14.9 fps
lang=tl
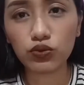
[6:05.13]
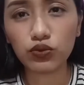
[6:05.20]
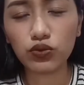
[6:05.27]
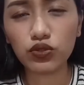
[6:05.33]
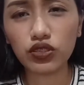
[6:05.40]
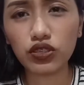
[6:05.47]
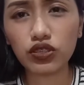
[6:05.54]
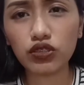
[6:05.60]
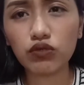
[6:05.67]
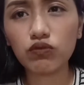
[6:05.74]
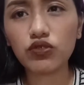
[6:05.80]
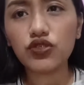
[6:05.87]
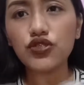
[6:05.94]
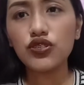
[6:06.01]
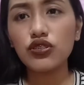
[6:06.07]
Oh,
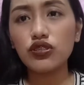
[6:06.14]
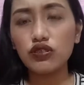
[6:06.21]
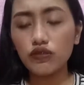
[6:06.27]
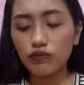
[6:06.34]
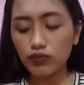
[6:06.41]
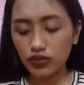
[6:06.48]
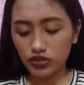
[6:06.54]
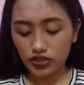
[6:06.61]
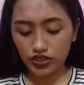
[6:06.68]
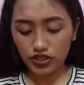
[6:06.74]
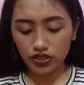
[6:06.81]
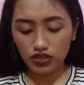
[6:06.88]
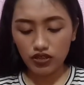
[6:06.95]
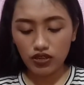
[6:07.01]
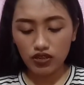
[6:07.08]
nag-iwan siya ng mark.
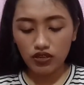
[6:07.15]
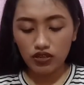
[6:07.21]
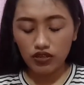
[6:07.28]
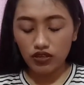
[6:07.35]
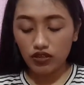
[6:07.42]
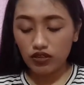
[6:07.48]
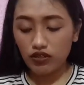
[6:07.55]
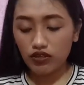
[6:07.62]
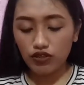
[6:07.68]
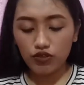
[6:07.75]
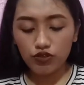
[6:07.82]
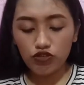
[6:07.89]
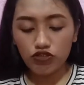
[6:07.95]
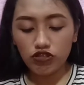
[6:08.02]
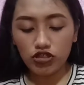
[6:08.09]
Ah, uh,
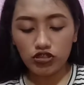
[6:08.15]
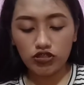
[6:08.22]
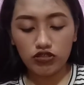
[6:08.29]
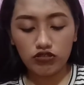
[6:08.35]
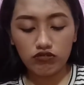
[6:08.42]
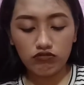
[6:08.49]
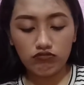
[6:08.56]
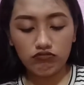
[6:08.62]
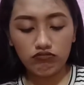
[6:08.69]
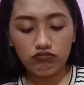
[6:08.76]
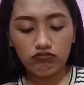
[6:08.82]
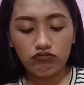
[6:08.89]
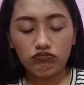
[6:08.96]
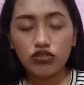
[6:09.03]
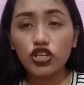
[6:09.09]
yun lang.
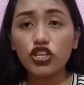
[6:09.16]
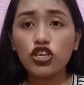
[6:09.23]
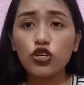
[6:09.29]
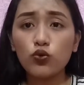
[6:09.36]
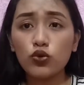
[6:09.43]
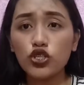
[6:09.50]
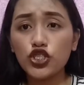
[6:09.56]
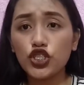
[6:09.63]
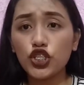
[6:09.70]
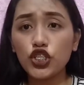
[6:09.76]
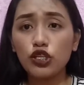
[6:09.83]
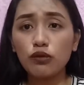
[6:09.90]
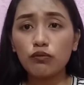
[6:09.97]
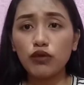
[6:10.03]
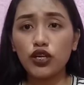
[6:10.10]
Nag-iwan siya
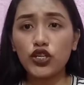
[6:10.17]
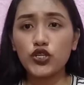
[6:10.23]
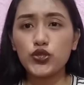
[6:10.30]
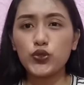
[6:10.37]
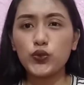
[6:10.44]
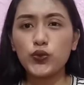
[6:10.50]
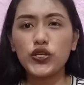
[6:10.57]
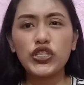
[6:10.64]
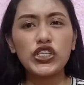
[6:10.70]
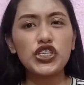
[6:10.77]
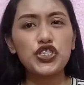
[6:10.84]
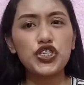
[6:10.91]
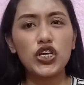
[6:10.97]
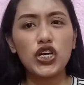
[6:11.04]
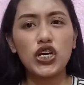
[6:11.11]
ng mark. So, hindi
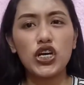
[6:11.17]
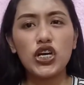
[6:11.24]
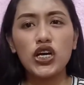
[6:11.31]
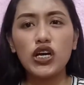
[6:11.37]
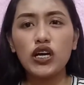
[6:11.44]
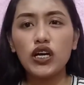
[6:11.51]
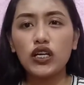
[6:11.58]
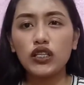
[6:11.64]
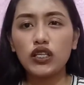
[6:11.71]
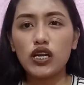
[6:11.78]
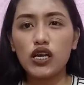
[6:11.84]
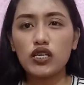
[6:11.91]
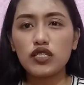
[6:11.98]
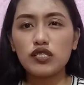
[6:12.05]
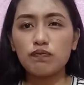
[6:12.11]
siya
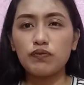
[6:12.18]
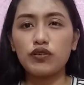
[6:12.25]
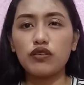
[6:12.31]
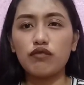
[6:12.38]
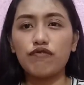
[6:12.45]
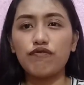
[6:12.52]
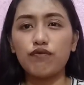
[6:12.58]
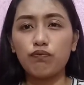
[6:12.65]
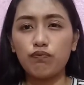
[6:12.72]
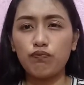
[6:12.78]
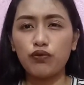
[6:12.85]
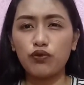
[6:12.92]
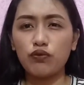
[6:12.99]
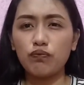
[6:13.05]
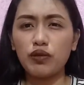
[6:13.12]
transfer
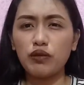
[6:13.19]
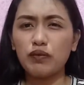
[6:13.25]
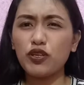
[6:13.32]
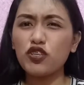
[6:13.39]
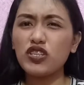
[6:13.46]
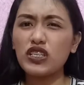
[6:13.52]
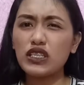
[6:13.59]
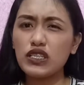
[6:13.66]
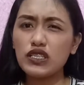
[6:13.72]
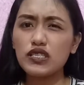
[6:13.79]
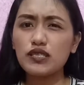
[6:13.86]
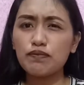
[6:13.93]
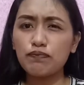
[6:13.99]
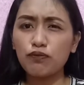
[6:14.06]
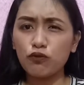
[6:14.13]
proof. Ano ba yun? Kiss
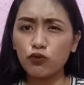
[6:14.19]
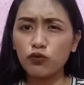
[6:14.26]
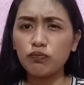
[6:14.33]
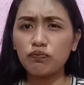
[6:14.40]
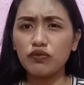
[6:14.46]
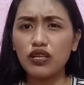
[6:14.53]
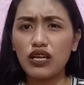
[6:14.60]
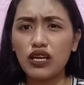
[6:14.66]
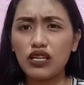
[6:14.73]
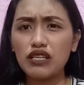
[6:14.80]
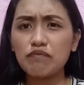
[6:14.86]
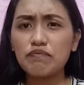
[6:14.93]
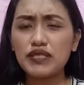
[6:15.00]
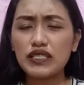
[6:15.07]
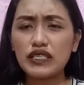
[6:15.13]
proof na
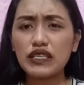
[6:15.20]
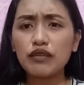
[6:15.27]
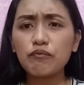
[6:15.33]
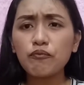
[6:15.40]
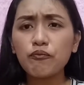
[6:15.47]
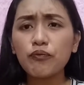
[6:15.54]
lipstick